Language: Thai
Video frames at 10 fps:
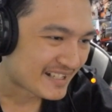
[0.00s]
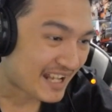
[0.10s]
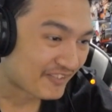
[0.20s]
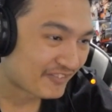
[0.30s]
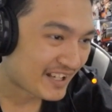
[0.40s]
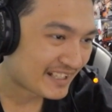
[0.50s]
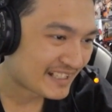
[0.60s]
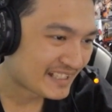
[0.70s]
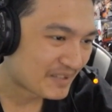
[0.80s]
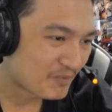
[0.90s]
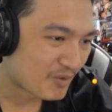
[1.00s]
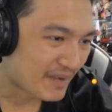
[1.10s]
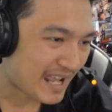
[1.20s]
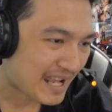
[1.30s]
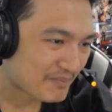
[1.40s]
ในเฟรนลิสที่ผม
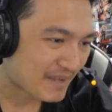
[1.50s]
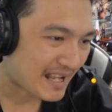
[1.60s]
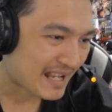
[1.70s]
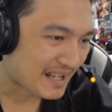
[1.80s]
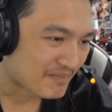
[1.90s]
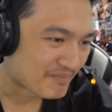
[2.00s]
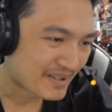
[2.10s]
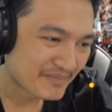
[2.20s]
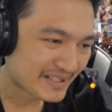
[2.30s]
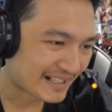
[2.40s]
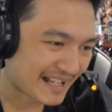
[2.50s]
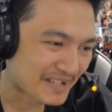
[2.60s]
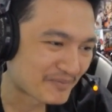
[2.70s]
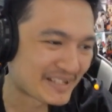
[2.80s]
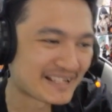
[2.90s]
แอดมา ไม่มีใคร
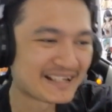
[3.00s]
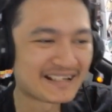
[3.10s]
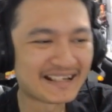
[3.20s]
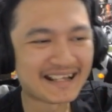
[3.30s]
มีเลย